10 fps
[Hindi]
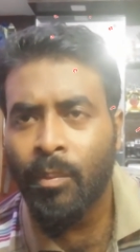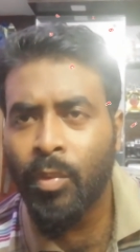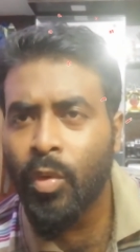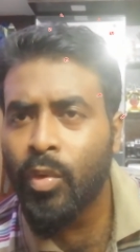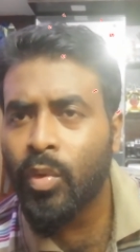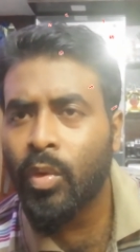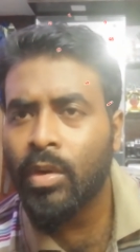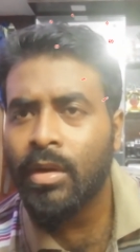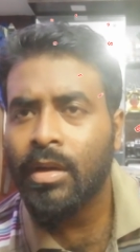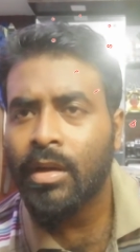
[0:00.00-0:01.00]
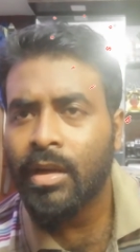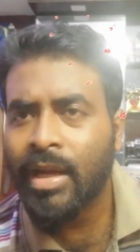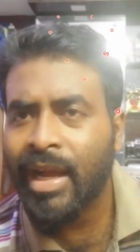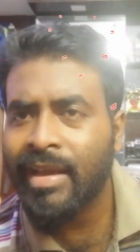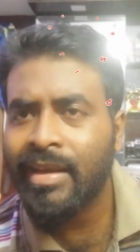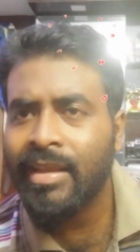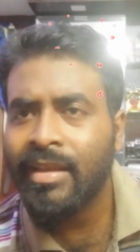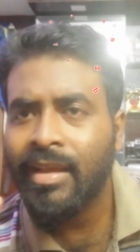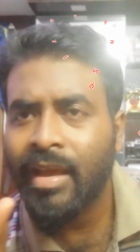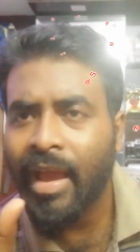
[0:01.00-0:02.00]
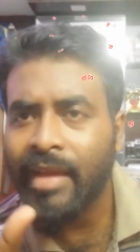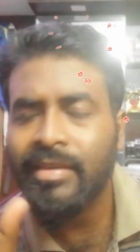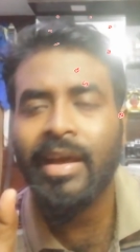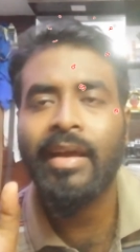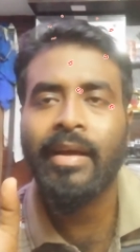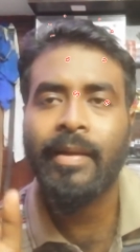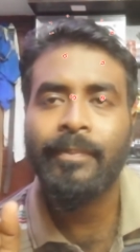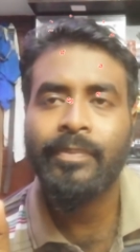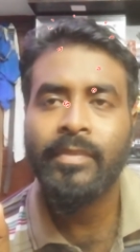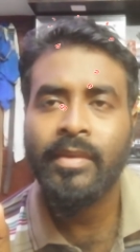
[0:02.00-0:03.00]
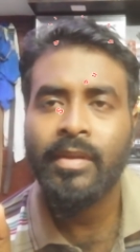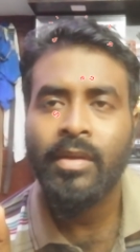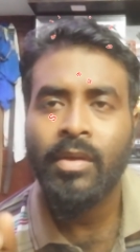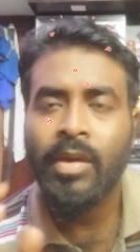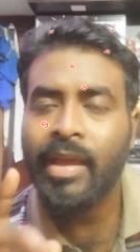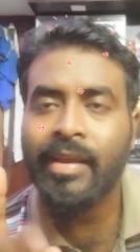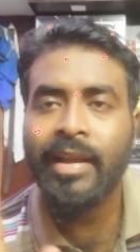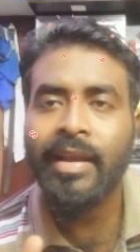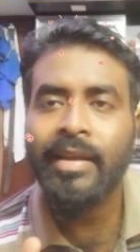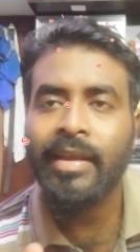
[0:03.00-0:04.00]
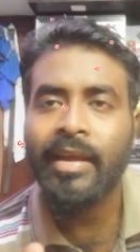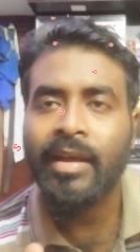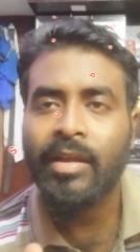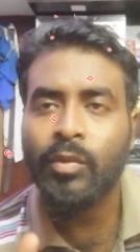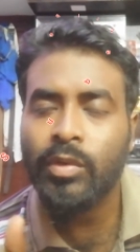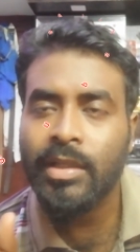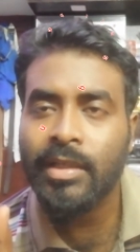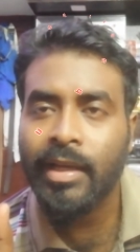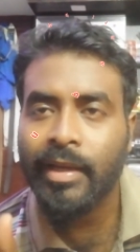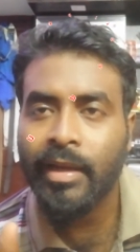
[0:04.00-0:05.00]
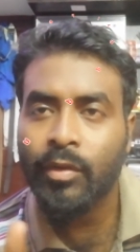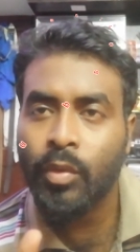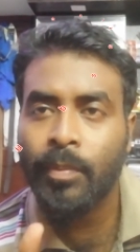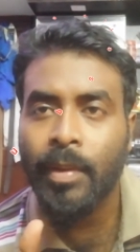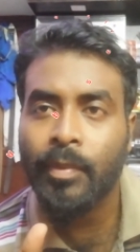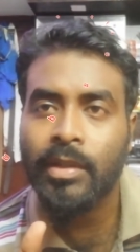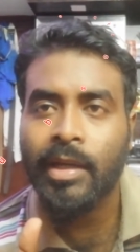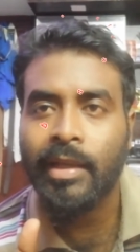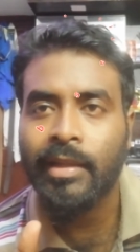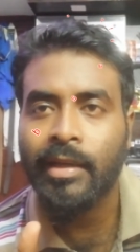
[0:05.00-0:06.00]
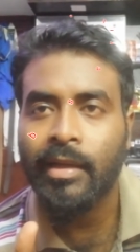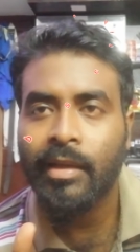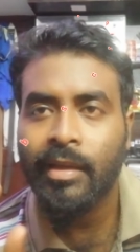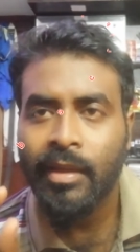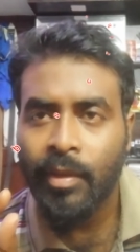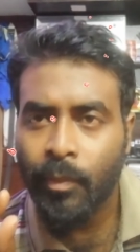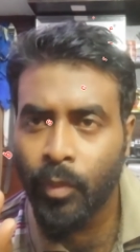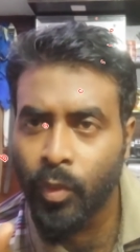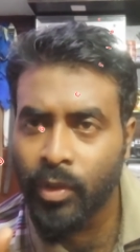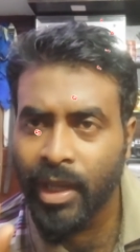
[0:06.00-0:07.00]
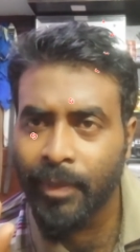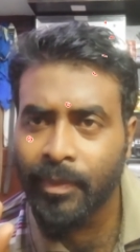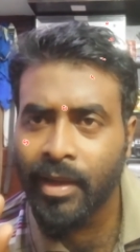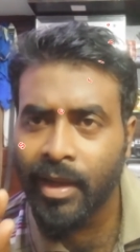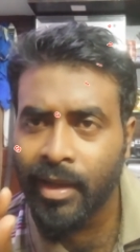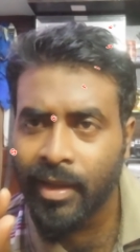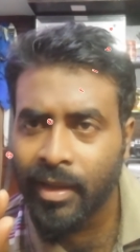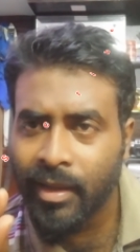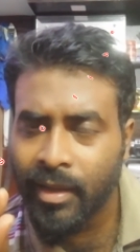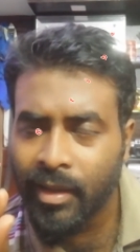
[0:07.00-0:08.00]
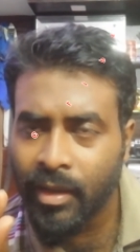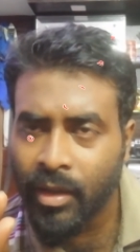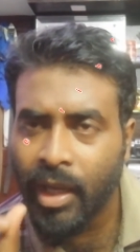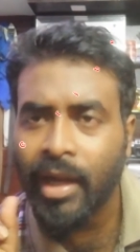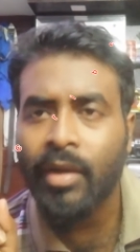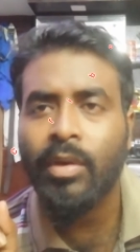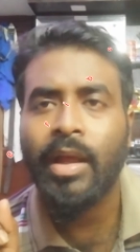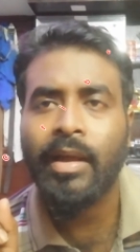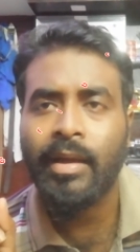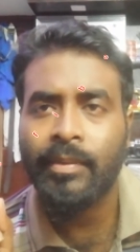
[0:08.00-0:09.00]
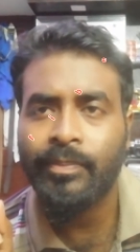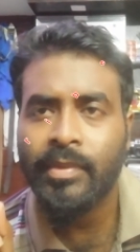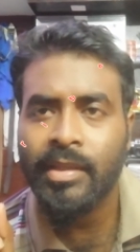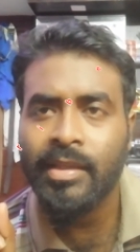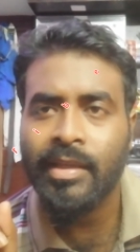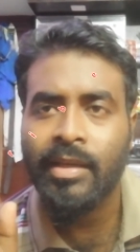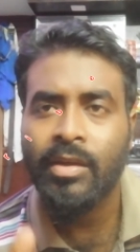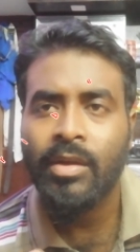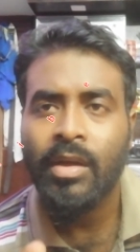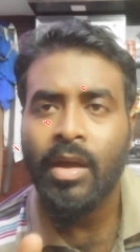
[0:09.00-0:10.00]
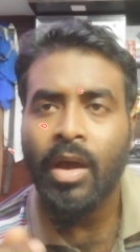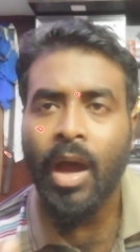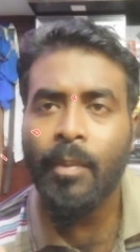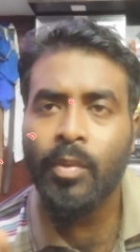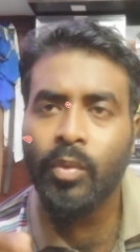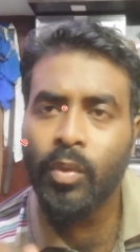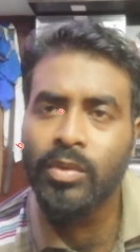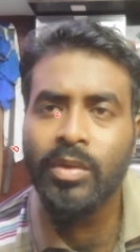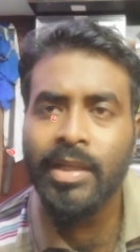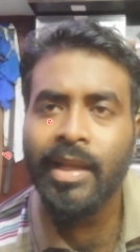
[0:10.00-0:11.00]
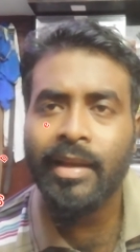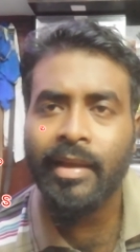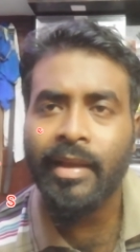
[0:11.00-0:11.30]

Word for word: ब्लू टोन खैरी ऐसा आएगा एक कलर नहीं आएगा दो तीन कलर का आएगा धूप में आपको दिखाई देगा ब्लू टाइप का खैराटोन आएगा ठीक है अब वो जो निकल